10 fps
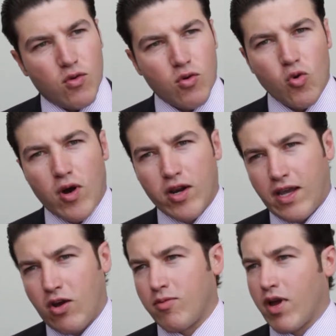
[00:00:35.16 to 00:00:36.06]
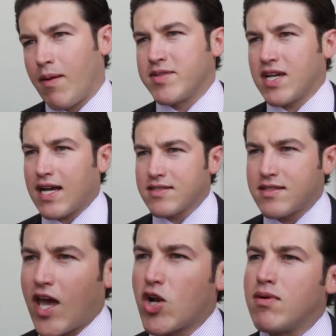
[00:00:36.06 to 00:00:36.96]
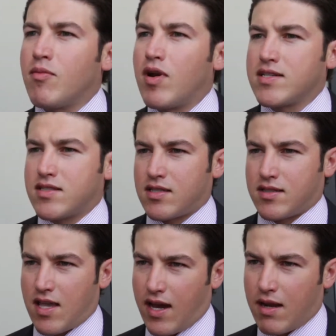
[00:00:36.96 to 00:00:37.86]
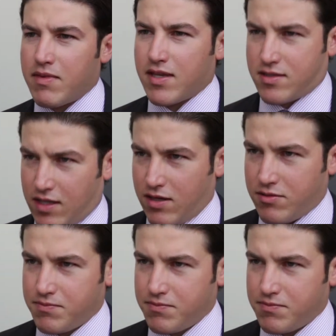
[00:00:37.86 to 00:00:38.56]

Un lugar que como ya me checaste ya no me molestas hasta llegar a mi destino.